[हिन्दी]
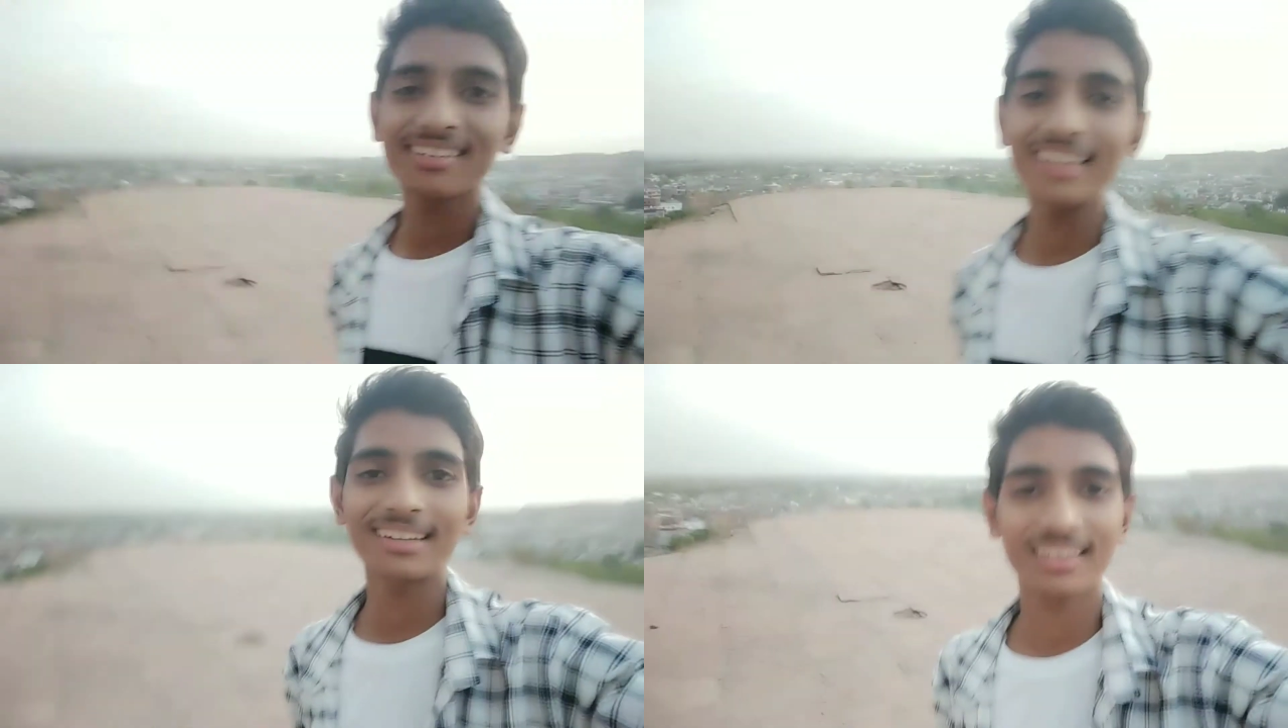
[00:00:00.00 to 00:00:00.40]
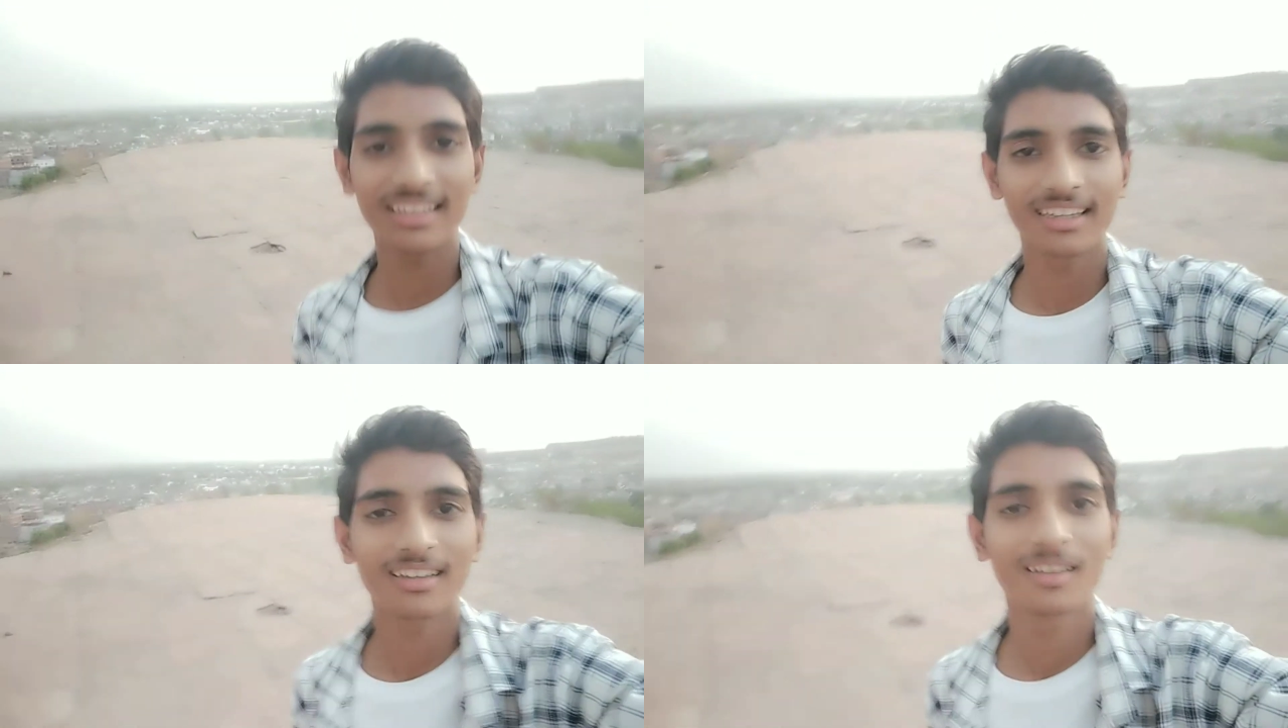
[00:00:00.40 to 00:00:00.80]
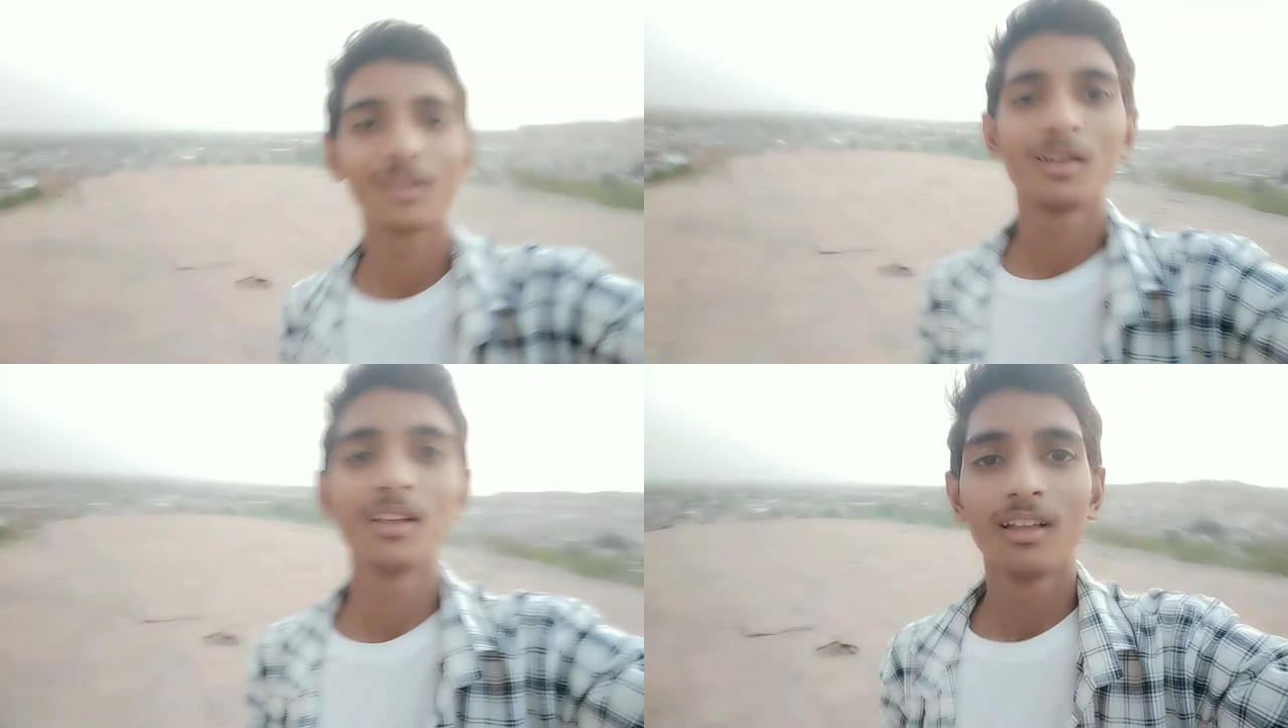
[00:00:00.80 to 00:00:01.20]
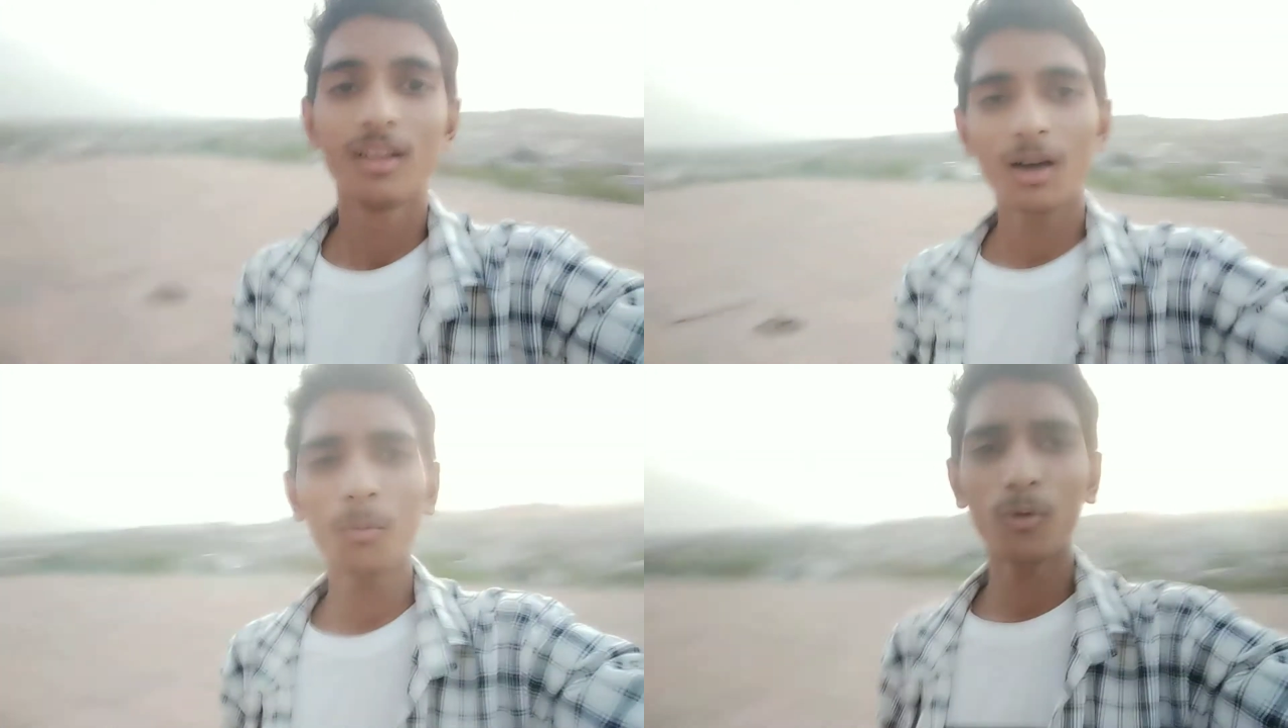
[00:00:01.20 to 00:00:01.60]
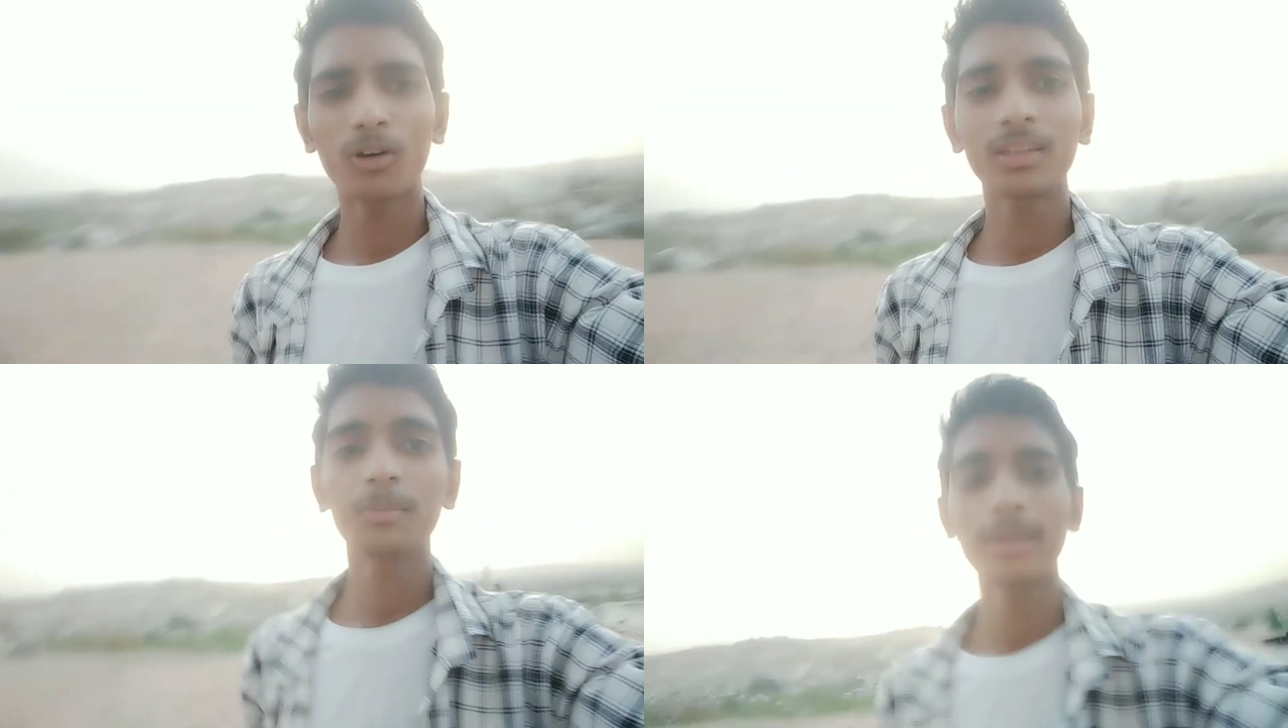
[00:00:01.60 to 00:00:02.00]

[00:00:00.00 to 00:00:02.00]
से आ सकते हैं अब बहुत ही